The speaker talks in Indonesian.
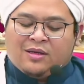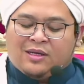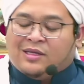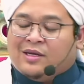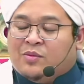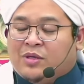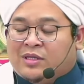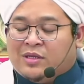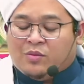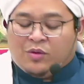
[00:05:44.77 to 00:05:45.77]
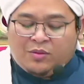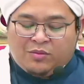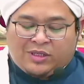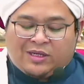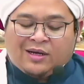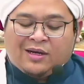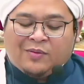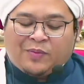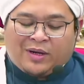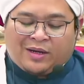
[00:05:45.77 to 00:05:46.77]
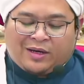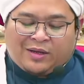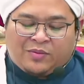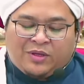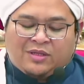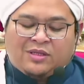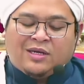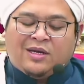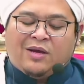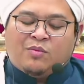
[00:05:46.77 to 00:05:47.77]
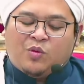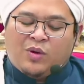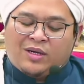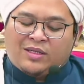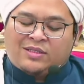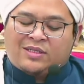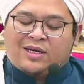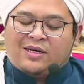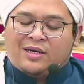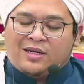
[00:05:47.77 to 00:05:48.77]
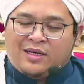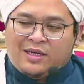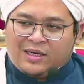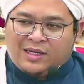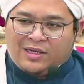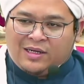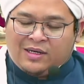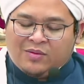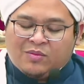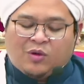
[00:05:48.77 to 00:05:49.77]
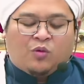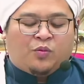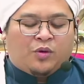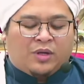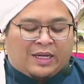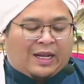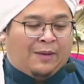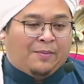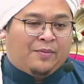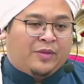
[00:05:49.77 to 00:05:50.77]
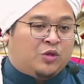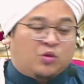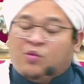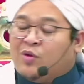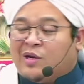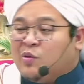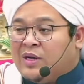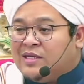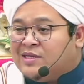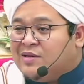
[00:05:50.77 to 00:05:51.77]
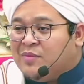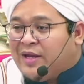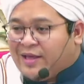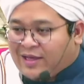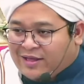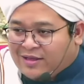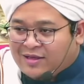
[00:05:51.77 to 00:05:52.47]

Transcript: kata nabi kita Muhammad karena para nabi tidak mewariskan dinar maupun dirham itu bukan warisan mereka